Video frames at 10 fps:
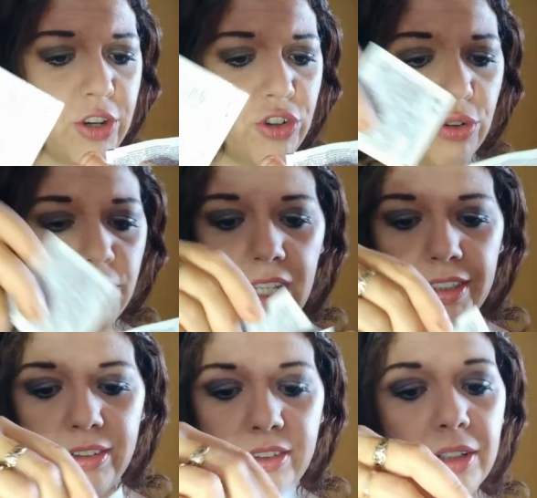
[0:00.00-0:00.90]

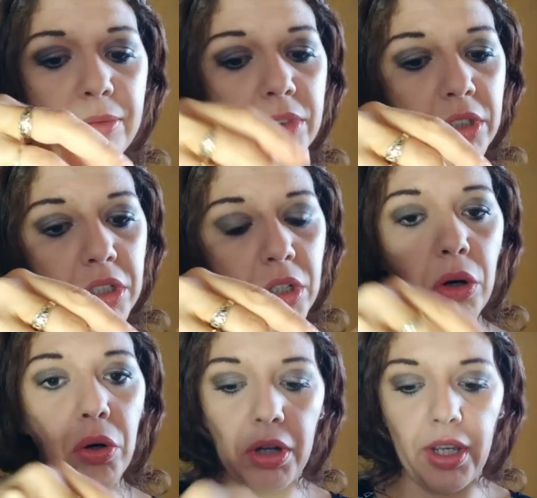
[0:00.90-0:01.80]
jeunesse
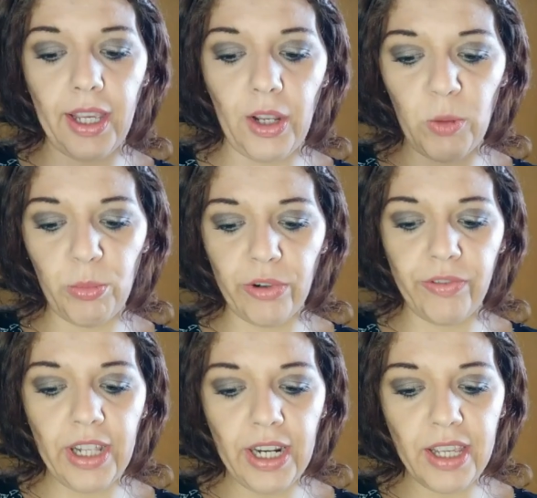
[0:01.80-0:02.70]
ok lo
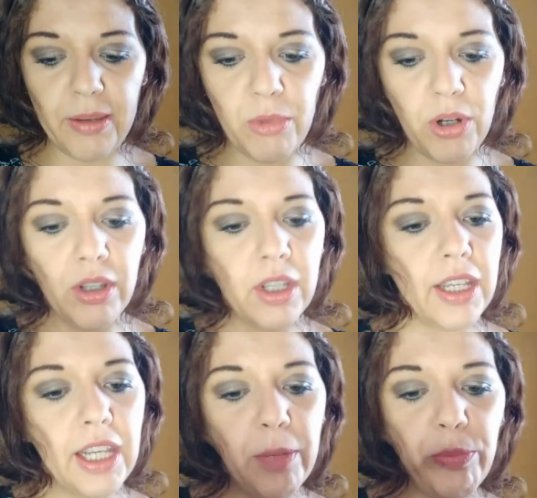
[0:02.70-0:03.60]
proveremo
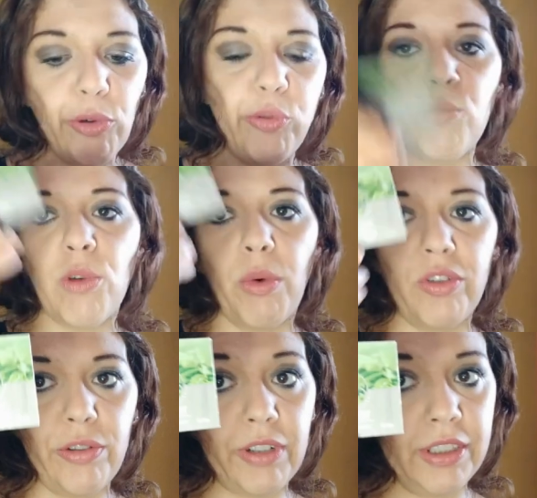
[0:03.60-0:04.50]
il profumo
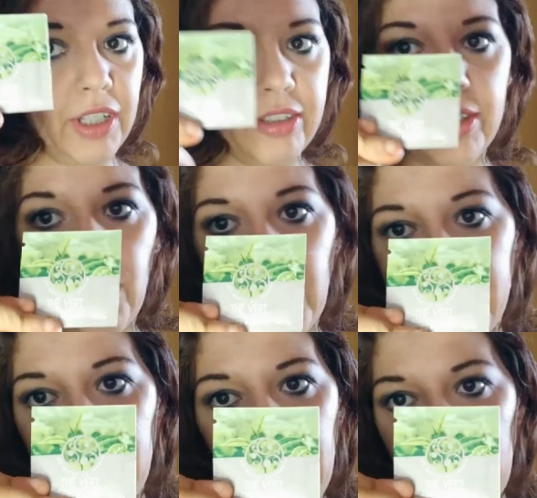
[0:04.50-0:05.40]
questo fantastico
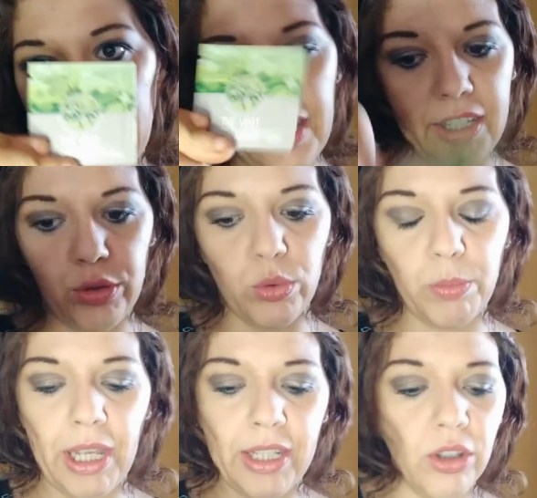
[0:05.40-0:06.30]
alteverde è
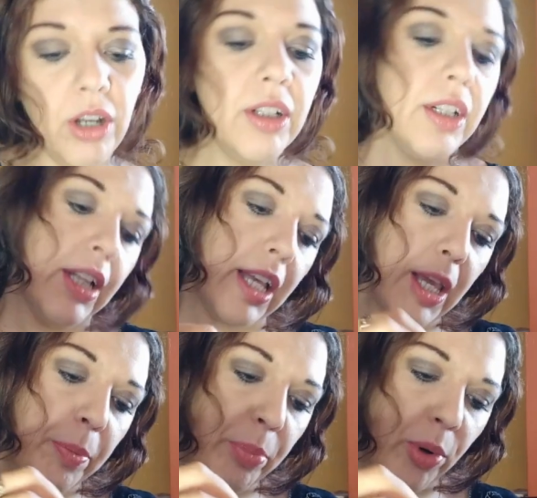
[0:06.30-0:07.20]
stupendo
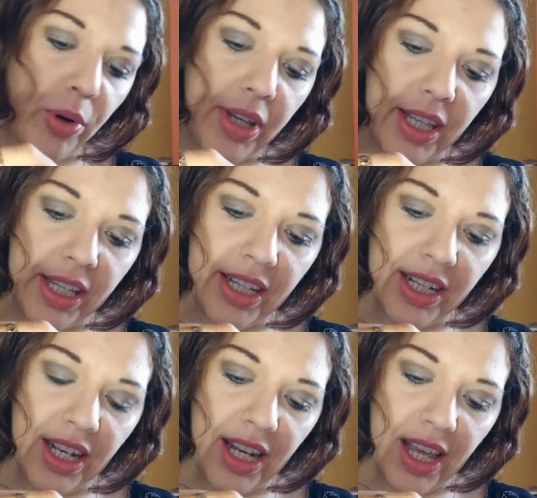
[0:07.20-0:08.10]
e poi
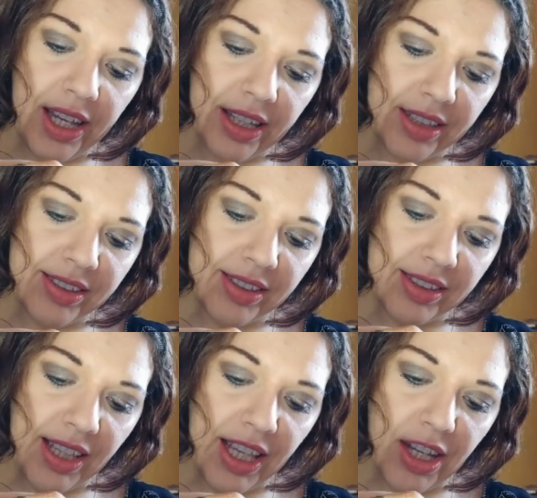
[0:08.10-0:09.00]
il eh,
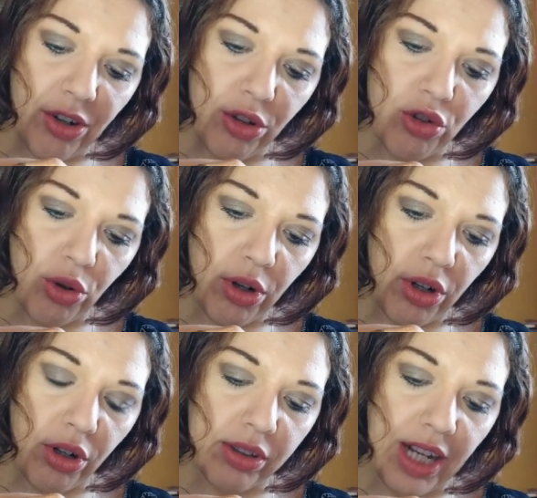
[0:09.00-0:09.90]
siero
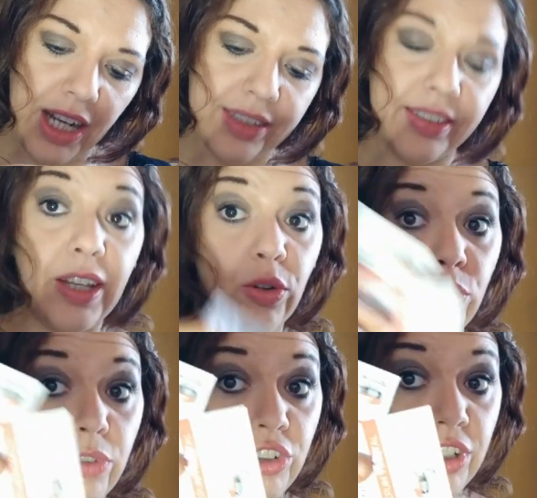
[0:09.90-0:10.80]
giorno della
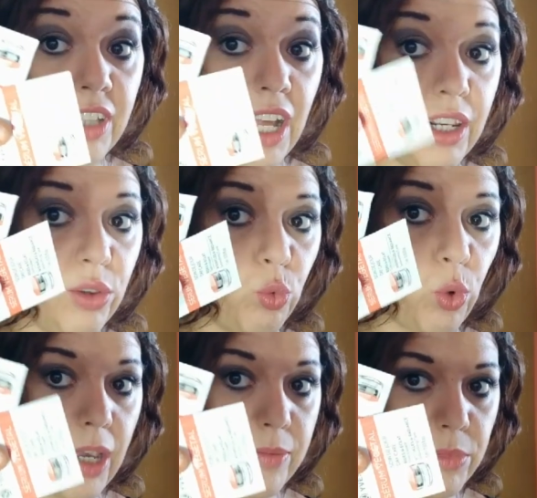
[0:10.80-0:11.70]
serum vegetal
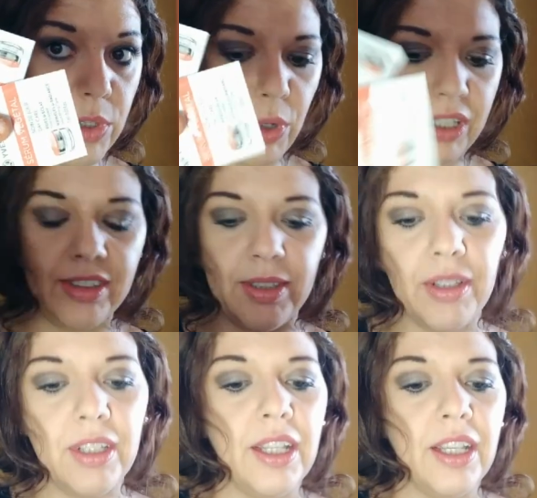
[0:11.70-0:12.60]
due di questi
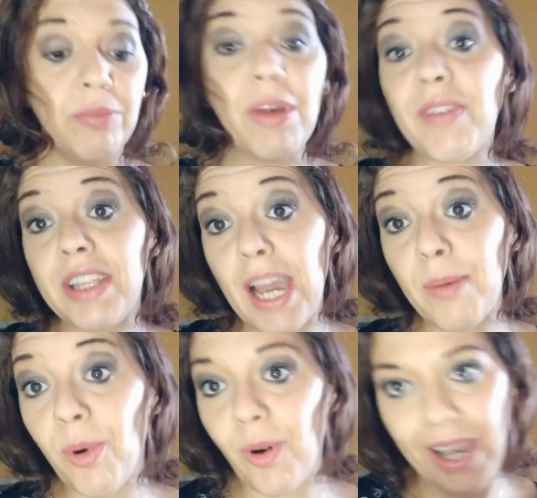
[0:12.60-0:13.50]
ma
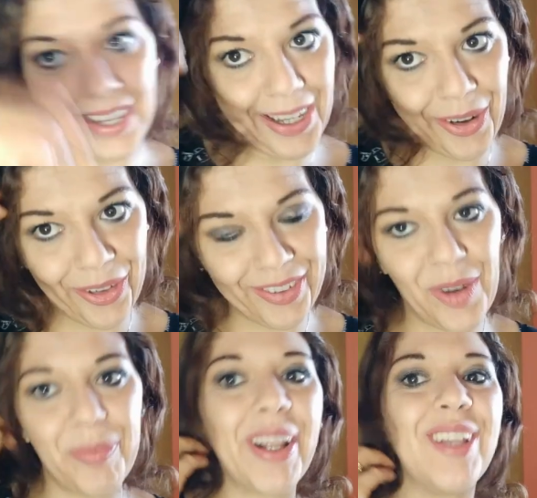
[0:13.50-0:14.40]
veniamo a che cosa
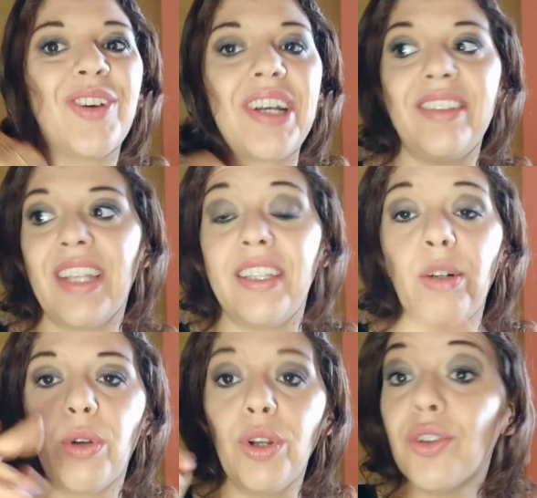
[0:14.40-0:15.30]
ho preso che sarete
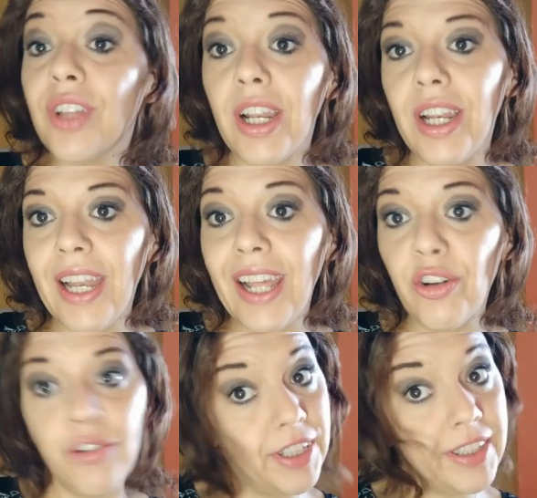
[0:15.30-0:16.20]
curiose, le
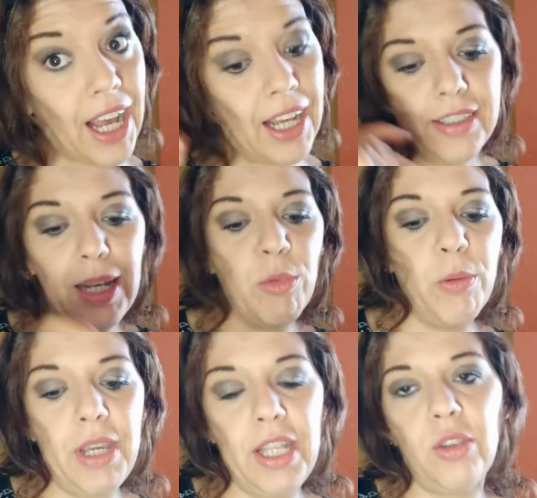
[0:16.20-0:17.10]
novità del
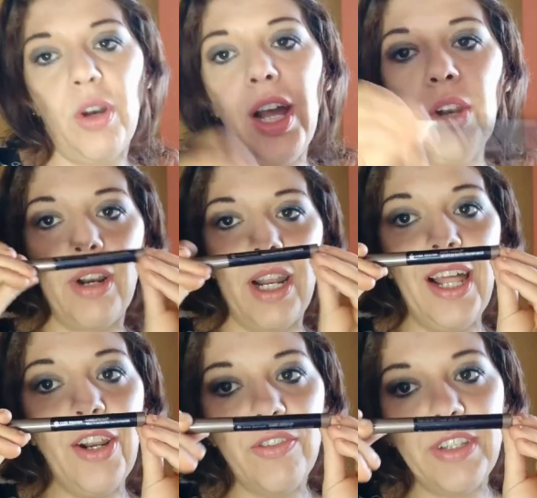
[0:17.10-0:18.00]
momento. Allora,
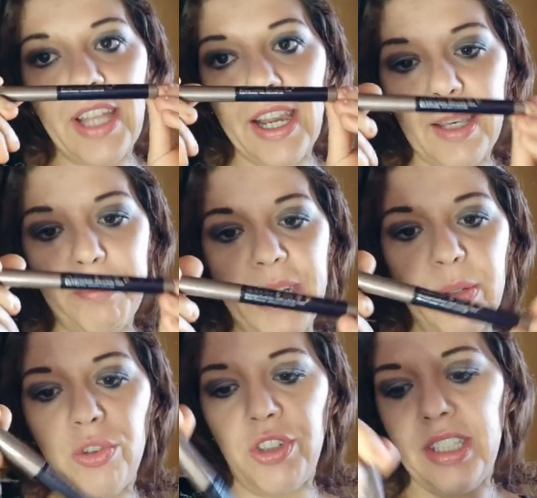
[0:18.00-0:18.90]
la novità che è appena
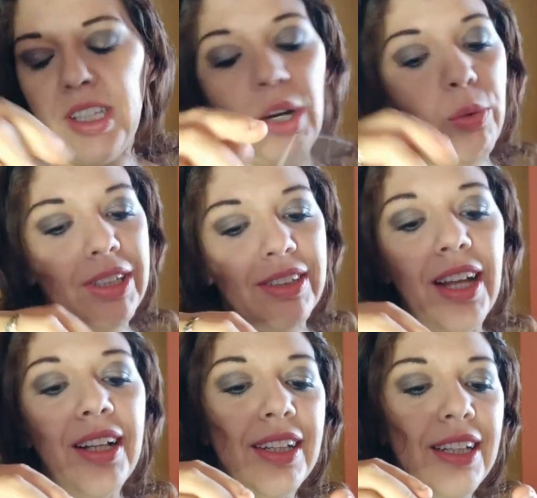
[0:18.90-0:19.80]
uscita,
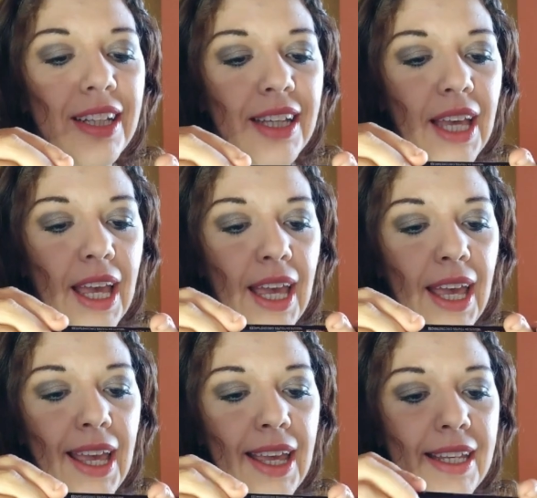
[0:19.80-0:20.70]
questa, che
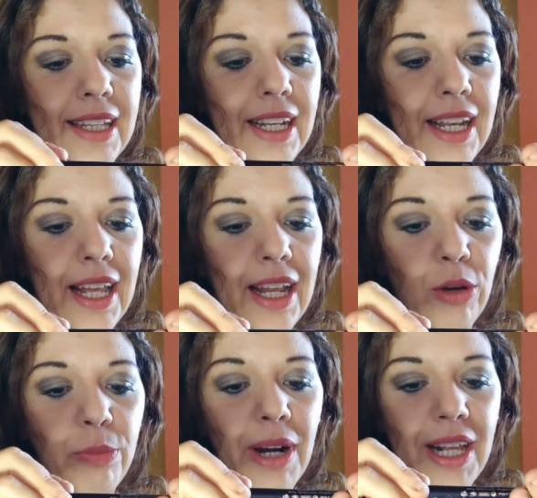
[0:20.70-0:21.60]
è eh,
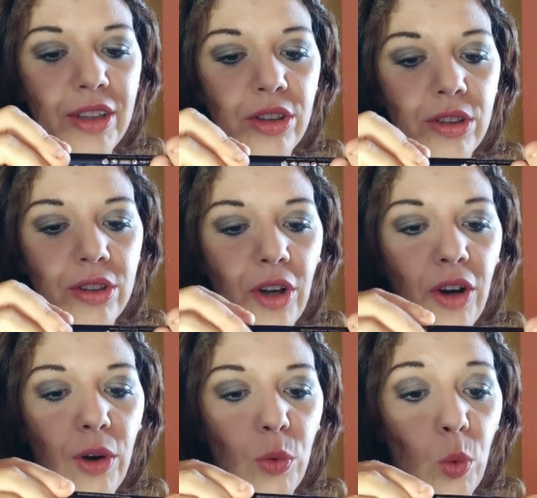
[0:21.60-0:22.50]

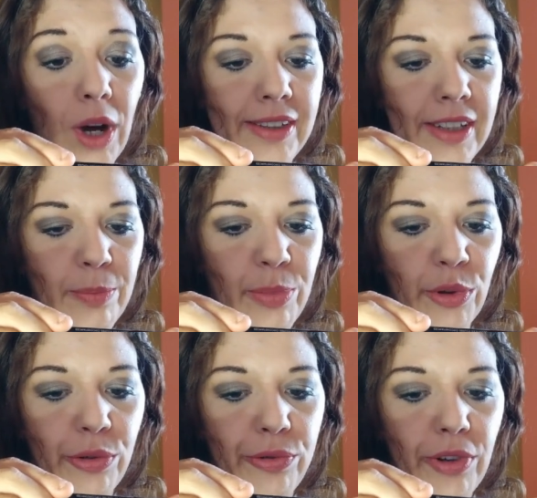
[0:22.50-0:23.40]
l'ombretto
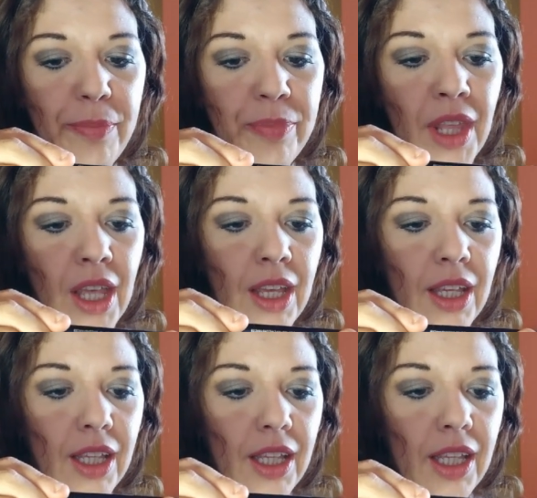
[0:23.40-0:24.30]
waterproof,
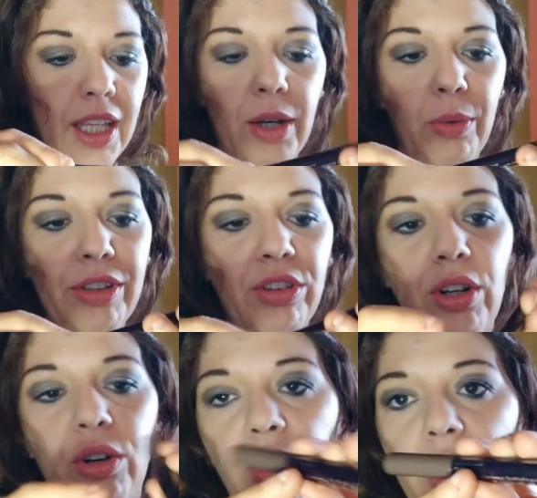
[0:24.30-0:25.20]
e questo è
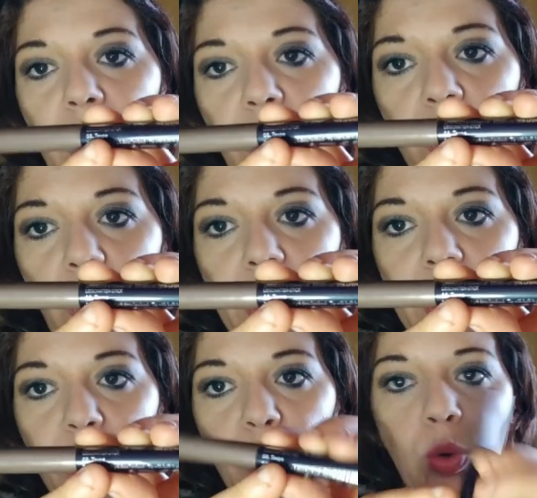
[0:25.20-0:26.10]
il colore che ho io, è
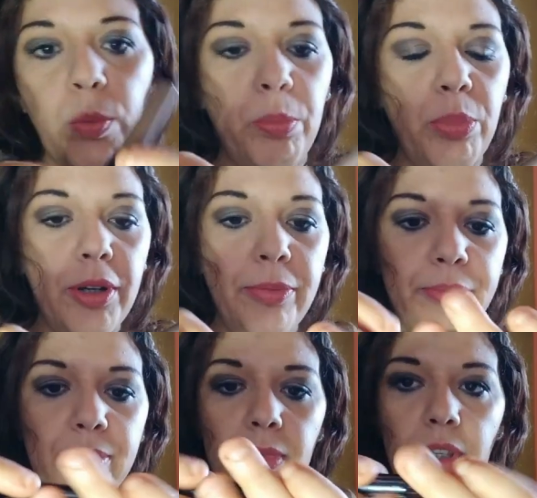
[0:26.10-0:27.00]
il taupe,
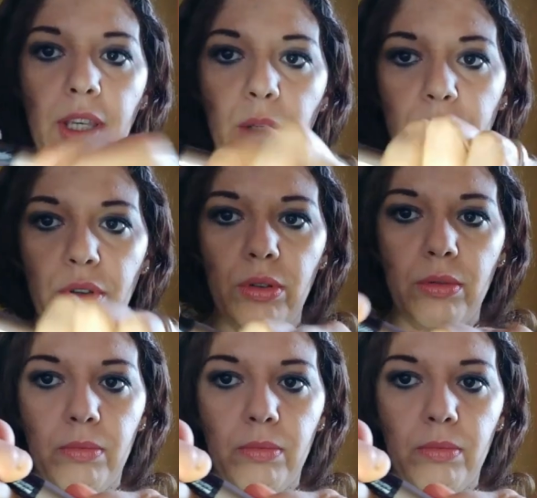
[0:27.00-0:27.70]
che è questo,